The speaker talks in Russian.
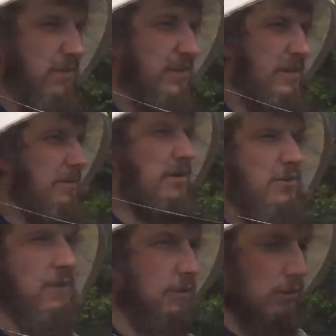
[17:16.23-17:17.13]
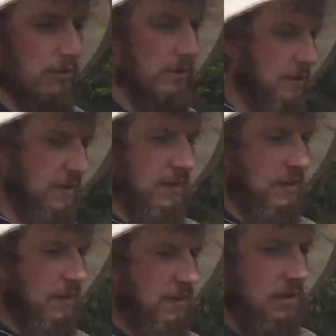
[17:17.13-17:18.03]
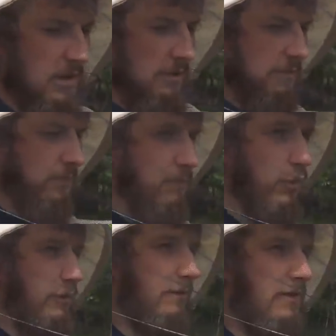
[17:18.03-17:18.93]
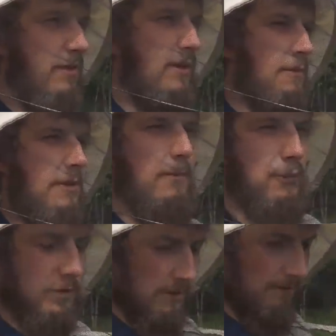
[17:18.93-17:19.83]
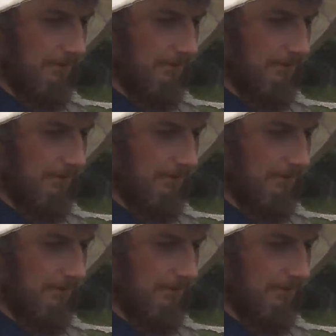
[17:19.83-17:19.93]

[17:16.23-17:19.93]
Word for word: она не меченая, то это вообще мертвое дело, потому что